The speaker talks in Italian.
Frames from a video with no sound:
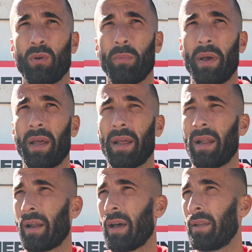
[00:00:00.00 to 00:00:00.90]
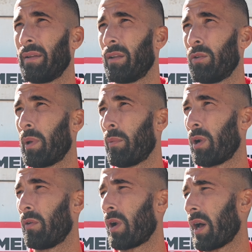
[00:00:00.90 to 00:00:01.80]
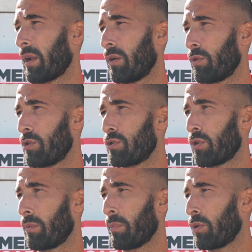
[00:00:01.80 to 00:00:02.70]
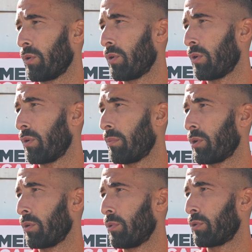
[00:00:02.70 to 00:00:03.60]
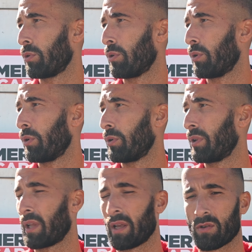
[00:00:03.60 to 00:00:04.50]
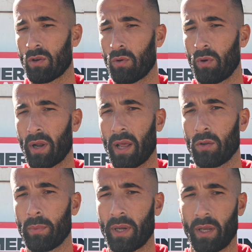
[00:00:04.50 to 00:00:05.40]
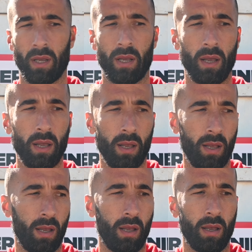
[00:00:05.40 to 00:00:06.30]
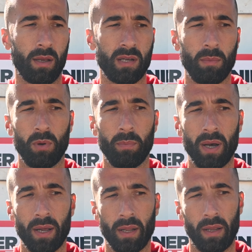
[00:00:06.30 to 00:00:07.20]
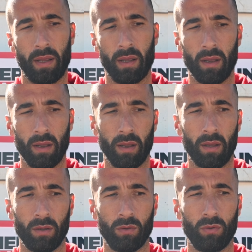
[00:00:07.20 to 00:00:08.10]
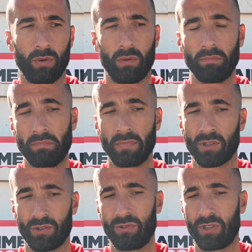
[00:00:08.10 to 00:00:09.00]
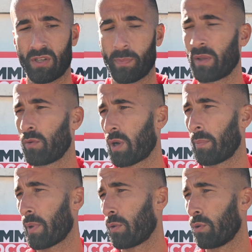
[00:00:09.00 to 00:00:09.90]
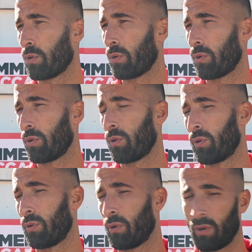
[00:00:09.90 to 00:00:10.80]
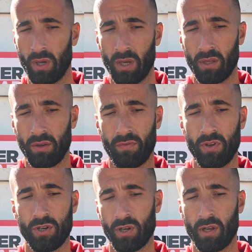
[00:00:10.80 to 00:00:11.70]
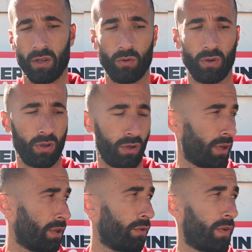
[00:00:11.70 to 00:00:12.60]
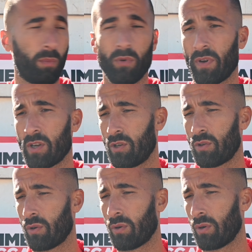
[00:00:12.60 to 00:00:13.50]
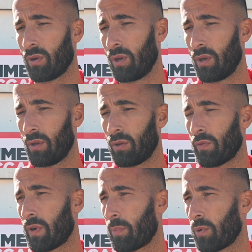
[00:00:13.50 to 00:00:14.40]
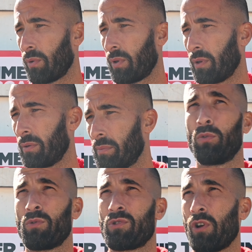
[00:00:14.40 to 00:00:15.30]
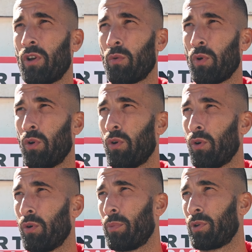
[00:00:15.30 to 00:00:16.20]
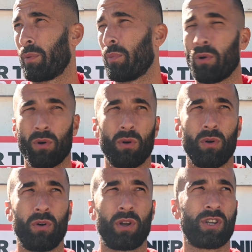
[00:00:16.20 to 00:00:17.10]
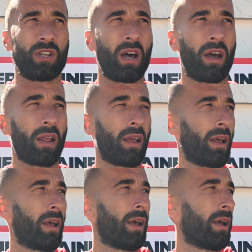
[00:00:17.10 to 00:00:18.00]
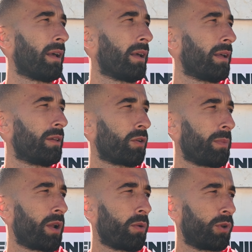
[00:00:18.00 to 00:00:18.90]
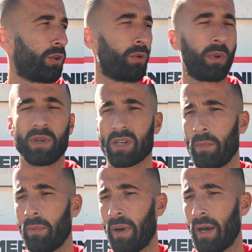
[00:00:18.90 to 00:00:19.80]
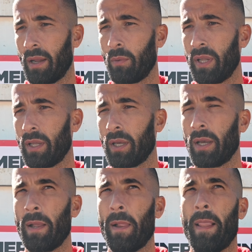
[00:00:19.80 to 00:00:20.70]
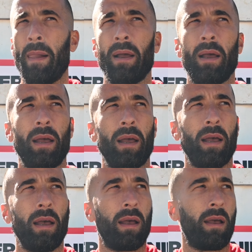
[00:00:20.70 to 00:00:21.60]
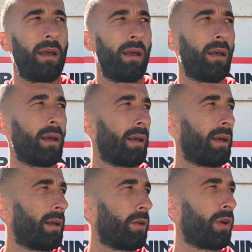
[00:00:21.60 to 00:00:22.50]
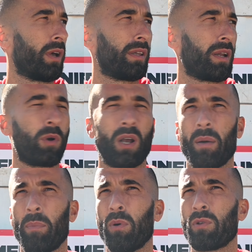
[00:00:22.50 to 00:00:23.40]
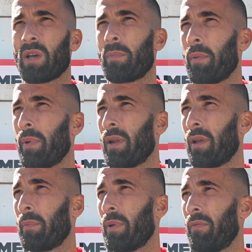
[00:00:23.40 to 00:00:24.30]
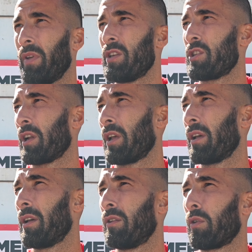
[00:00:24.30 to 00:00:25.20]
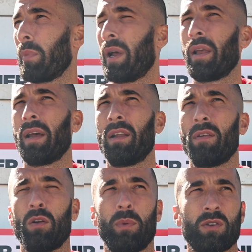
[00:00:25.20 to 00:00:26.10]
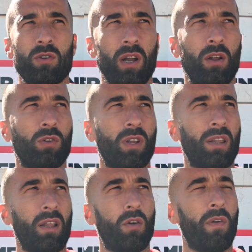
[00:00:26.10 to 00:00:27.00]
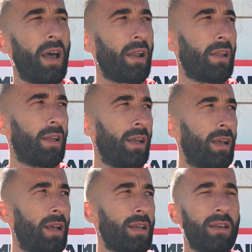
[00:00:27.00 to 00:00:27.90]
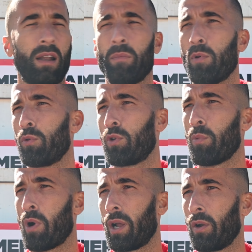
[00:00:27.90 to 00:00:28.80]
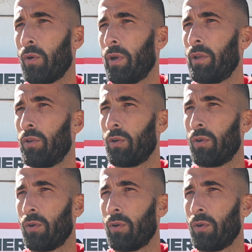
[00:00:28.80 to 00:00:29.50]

bene alla grande, dobbiamo lavorare ogni giorno in modo, in modo molto intenso e concreto perché eh, siamo il Bari e eh, ci aspetta un campionato difficile e, do, e, e dovremmo farci tro, trovare pronti. Non so che ruolo potremmo recitare, è normale come ho detto prima siamo il Bari quindi eh, noi andremo in campo sempre per, per vincere. Normale che a livello personale ho 39 anni, sarà il mio ultimo anno e io